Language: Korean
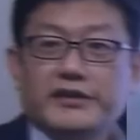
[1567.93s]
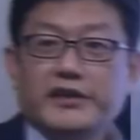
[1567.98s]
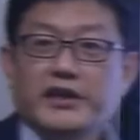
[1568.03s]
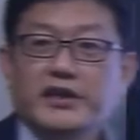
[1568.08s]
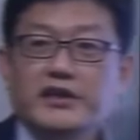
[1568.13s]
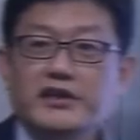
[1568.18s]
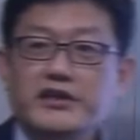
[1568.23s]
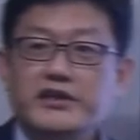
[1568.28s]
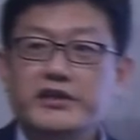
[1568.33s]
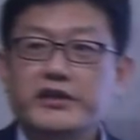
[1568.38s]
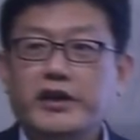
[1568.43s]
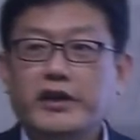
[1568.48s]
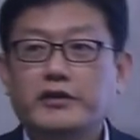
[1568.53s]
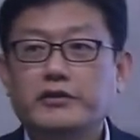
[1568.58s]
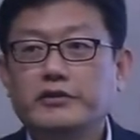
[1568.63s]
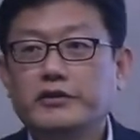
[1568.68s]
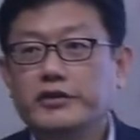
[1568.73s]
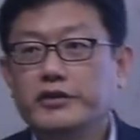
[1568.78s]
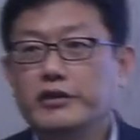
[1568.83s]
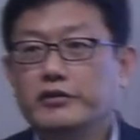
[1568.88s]
그래서 인식의
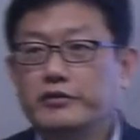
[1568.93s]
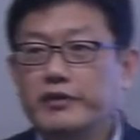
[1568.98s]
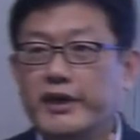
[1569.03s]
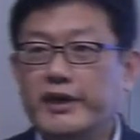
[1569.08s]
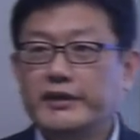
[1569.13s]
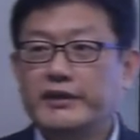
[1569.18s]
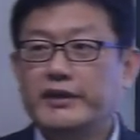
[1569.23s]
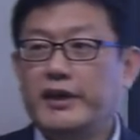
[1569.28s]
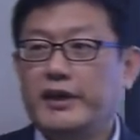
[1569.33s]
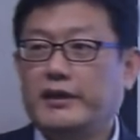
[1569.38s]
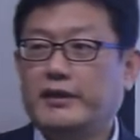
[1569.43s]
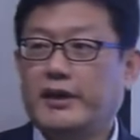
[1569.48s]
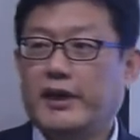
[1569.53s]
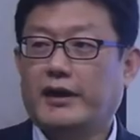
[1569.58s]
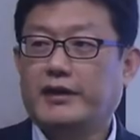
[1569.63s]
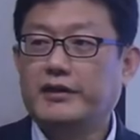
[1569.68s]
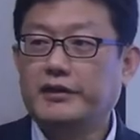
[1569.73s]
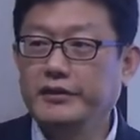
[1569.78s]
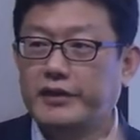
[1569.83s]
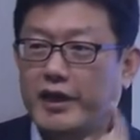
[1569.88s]
근원이 우리한테 있다.
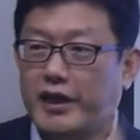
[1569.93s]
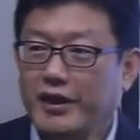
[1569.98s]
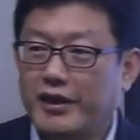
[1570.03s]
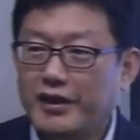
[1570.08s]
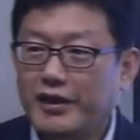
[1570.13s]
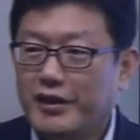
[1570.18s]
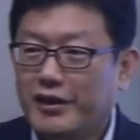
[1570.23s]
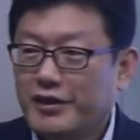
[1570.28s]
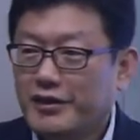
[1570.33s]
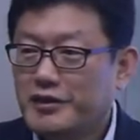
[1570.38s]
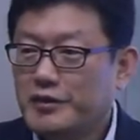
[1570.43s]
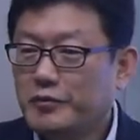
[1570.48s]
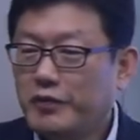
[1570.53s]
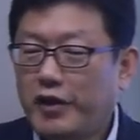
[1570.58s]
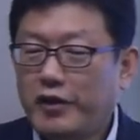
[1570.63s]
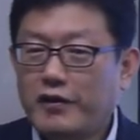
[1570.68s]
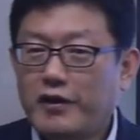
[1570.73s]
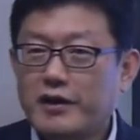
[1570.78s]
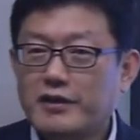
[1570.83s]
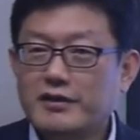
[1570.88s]
그런데 지금
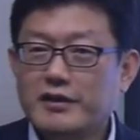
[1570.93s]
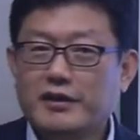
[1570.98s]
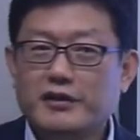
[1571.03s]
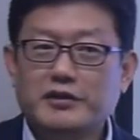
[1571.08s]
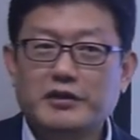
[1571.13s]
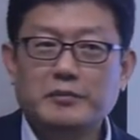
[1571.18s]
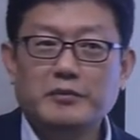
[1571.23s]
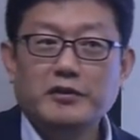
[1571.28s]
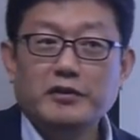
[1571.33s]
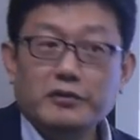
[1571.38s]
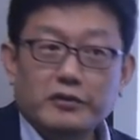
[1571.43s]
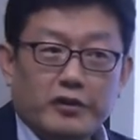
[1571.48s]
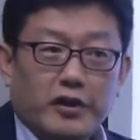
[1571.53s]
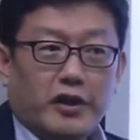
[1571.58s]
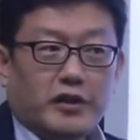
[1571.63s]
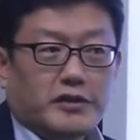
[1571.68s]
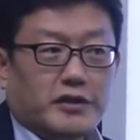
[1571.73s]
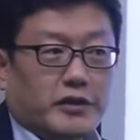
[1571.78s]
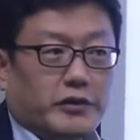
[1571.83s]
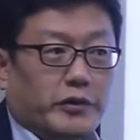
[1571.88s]
뇌과학자 같으면 이건
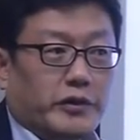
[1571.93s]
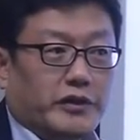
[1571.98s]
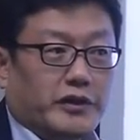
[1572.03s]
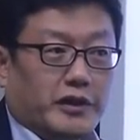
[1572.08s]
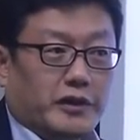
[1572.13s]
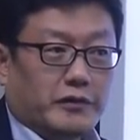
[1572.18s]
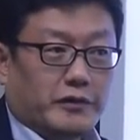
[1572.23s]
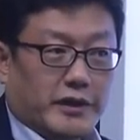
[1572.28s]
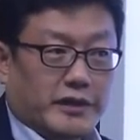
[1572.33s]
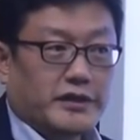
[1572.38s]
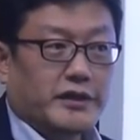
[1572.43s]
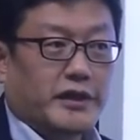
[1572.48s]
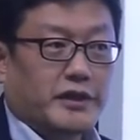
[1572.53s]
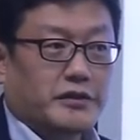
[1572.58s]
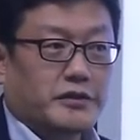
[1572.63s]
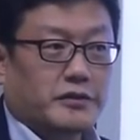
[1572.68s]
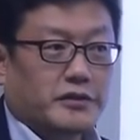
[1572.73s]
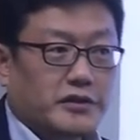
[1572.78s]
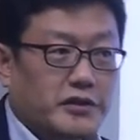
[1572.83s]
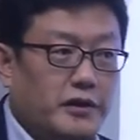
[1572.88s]
뇌 작용이다라고
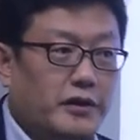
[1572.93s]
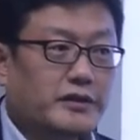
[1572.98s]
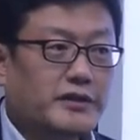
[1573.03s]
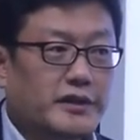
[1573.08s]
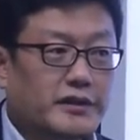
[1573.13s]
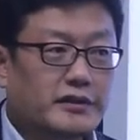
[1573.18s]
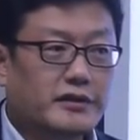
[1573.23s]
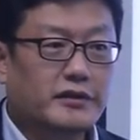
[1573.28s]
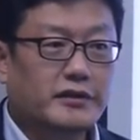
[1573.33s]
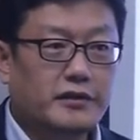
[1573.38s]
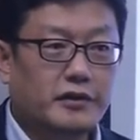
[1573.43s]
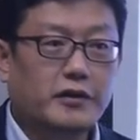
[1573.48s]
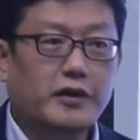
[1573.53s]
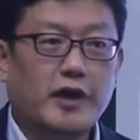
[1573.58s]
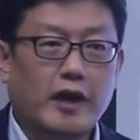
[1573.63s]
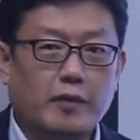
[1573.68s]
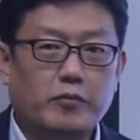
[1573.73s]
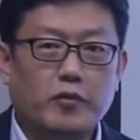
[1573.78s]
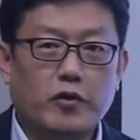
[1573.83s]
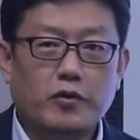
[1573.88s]
하시겠죠. 철학자들은
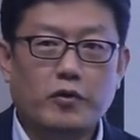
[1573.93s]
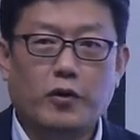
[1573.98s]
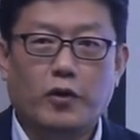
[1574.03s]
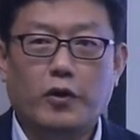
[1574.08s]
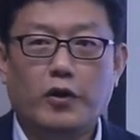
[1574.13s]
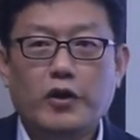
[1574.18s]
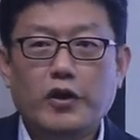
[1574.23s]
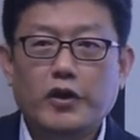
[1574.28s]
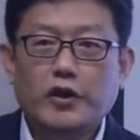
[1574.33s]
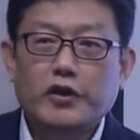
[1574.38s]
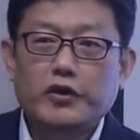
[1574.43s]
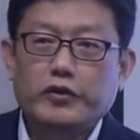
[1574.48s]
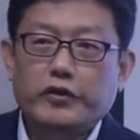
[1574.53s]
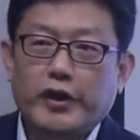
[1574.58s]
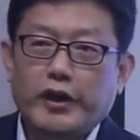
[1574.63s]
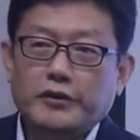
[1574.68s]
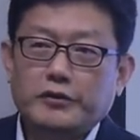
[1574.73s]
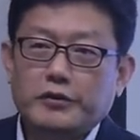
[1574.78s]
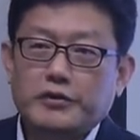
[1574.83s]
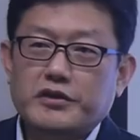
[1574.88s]
그렇게 안 보고
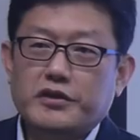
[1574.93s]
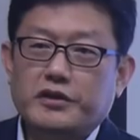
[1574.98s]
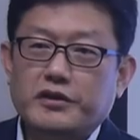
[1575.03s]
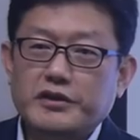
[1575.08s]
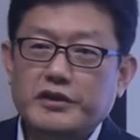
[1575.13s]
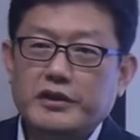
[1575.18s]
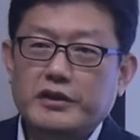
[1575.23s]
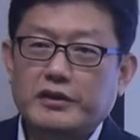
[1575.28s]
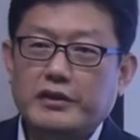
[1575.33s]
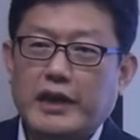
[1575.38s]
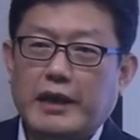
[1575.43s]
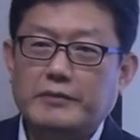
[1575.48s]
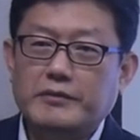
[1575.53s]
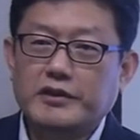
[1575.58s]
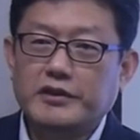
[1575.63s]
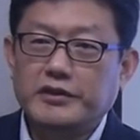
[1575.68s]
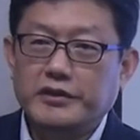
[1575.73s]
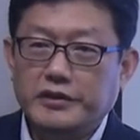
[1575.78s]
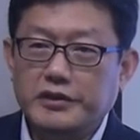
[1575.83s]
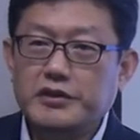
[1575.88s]
뇌도 정신을
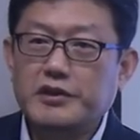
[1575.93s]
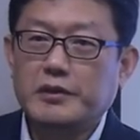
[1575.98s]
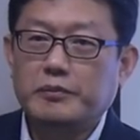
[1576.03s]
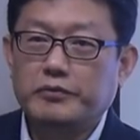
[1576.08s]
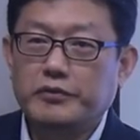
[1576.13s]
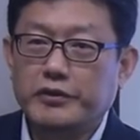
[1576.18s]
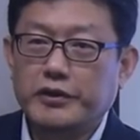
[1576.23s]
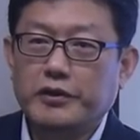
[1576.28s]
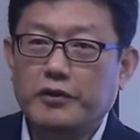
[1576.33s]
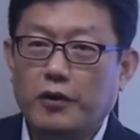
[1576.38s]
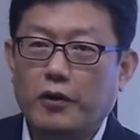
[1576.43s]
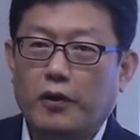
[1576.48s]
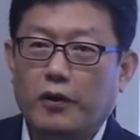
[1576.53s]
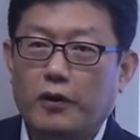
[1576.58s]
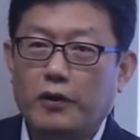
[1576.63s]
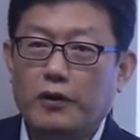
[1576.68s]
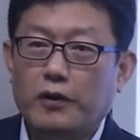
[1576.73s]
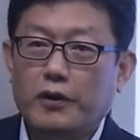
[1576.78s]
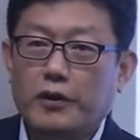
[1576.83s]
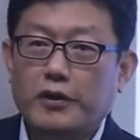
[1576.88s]
담은 그릇일
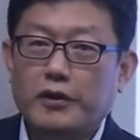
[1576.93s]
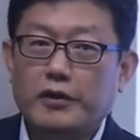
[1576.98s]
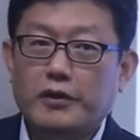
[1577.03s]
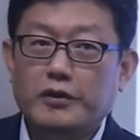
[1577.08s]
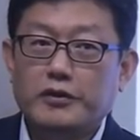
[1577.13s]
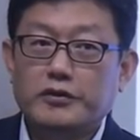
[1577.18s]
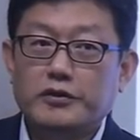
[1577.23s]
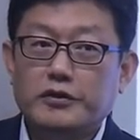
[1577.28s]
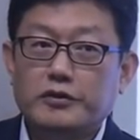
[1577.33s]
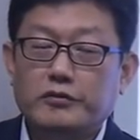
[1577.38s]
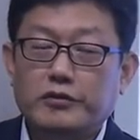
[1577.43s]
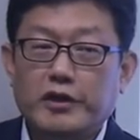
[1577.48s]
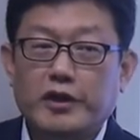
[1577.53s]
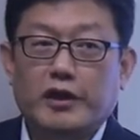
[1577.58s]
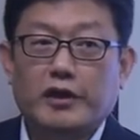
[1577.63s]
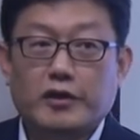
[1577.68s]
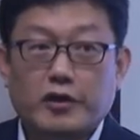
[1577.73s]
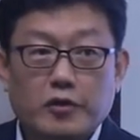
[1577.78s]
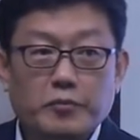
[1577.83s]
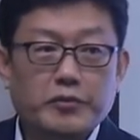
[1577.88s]
뿐이고 즉
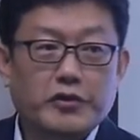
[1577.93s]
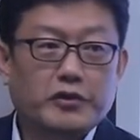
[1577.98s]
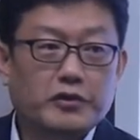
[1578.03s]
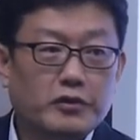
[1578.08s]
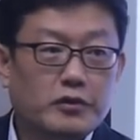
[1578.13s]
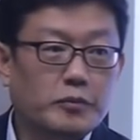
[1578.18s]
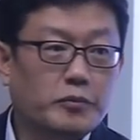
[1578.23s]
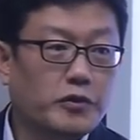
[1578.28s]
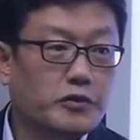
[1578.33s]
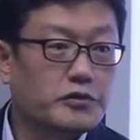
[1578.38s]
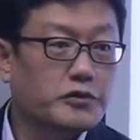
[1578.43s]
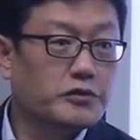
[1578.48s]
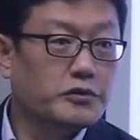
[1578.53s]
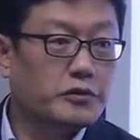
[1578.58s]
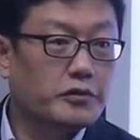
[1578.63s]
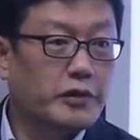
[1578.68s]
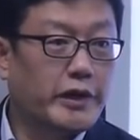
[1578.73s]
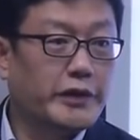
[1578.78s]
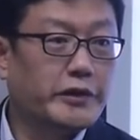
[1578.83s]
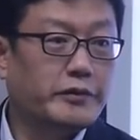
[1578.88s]
우리가 컴퓨터를
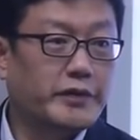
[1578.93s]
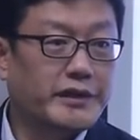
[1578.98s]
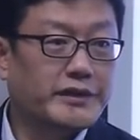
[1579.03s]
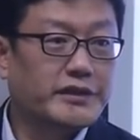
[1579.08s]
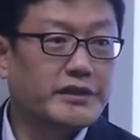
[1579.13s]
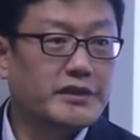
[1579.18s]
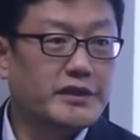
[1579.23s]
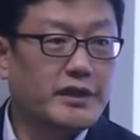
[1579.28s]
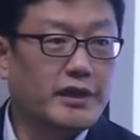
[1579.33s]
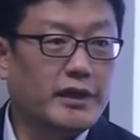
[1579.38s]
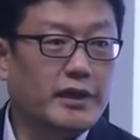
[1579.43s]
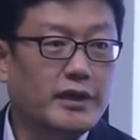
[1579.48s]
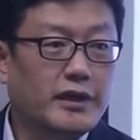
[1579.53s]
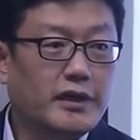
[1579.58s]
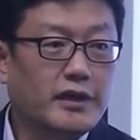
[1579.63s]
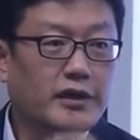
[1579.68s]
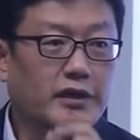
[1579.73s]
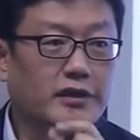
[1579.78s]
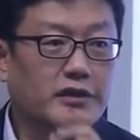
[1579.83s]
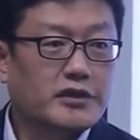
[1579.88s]
보조적으로 활용하듯이
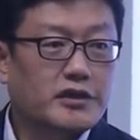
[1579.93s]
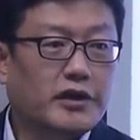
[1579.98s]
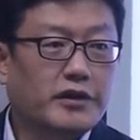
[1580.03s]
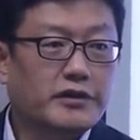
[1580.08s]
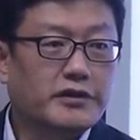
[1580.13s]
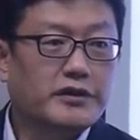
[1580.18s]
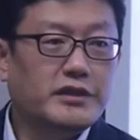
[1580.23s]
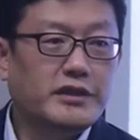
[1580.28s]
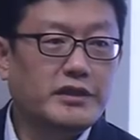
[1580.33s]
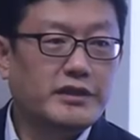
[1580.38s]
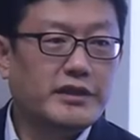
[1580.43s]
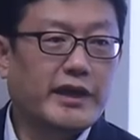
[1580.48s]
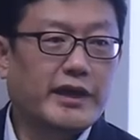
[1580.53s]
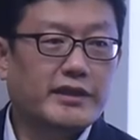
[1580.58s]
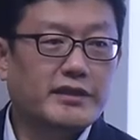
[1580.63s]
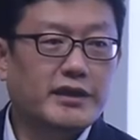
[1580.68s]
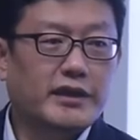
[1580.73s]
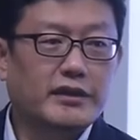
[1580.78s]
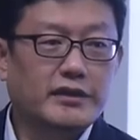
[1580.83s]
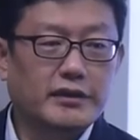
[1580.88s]
정신
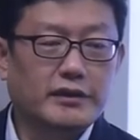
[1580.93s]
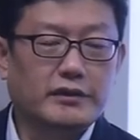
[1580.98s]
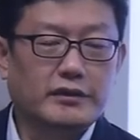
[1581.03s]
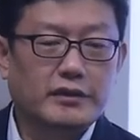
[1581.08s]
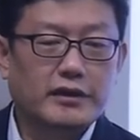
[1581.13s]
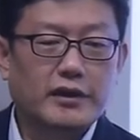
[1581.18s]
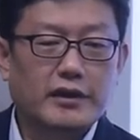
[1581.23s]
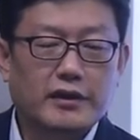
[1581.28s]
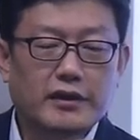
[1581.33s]
자체는